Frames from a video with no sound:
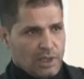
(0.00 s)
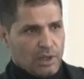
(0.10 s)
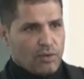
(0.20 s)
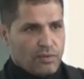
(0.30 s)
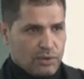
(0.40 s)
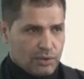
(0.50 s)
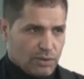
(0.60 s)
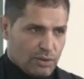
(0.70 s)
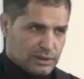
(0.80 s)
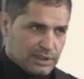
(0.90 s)
les reflux
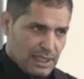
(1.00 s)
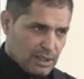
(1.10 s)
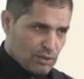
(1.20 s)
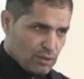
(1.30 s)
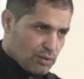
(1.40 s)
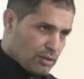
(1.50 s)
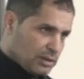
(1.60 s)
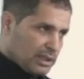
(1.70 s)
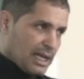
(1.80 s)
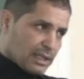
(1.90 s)
secondaires sont
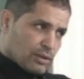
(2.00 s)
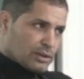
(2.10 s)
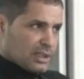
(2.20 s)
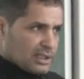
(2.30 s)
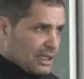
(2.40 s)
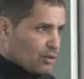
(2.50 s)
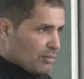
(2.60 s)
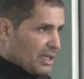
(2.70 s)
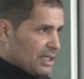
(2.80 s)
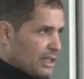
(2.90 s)
secondaires à d'autres
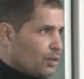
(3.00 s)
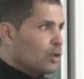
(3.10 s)
anomalies,